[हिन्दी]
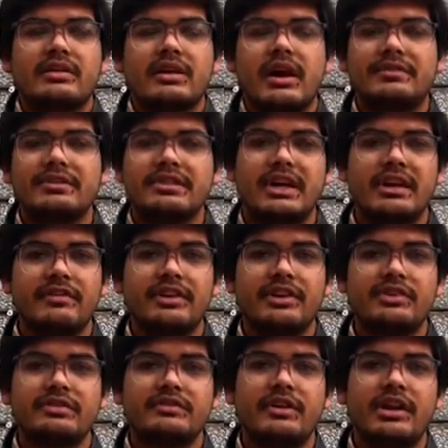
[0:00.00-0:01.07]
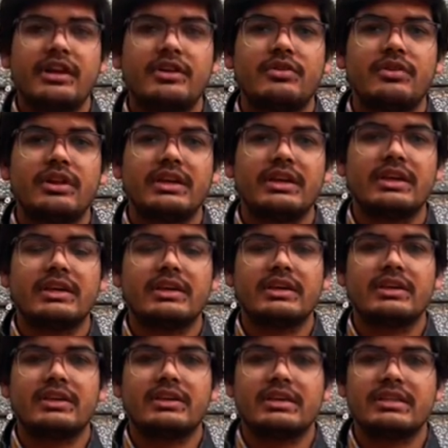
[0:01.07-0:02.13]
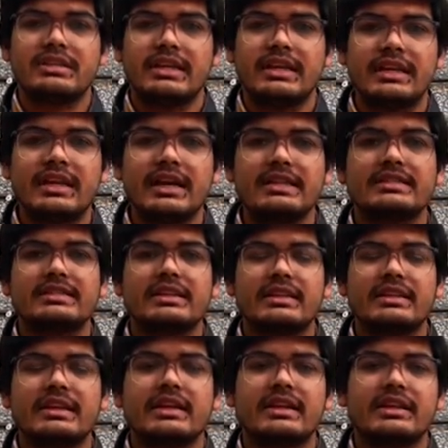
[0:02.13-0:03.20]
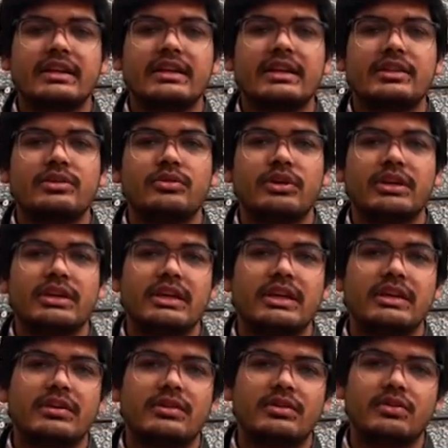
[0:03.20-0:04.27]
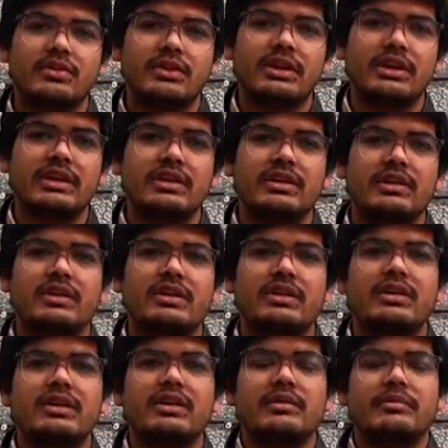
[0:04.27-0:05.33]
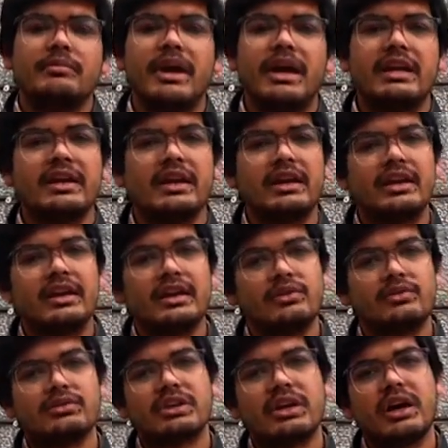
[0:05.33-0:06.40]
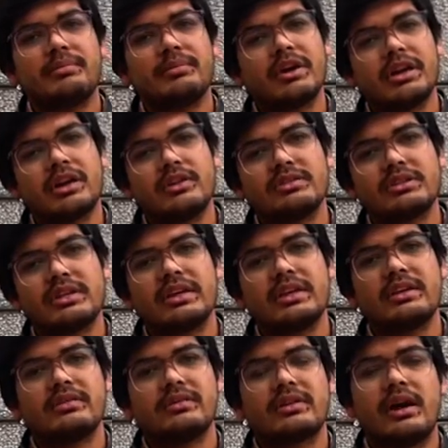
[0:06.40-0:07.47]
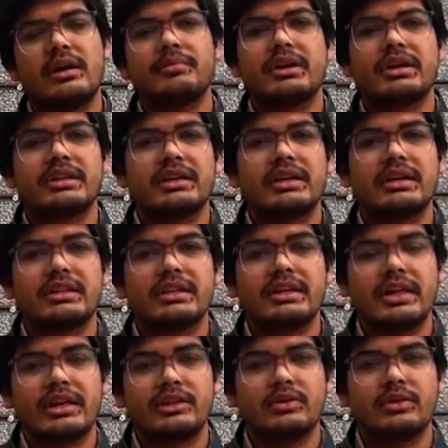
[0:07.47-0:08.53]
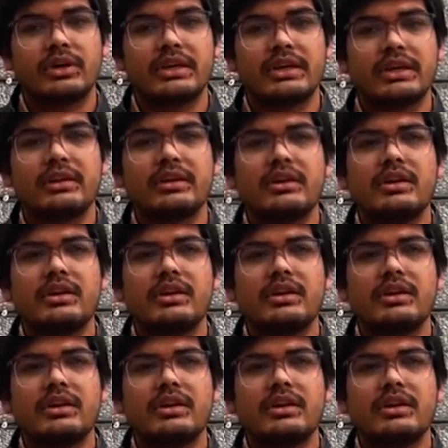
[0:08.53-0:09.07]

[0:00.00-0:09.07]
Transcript: काफ़ी सारी वीडियोस वायरल हो रही हैं किसी की डांस करते करते डेथ हो गई है कोई बैठा है या कुछ काम कर रहा है उसके काम करते करते डेथ हो गई है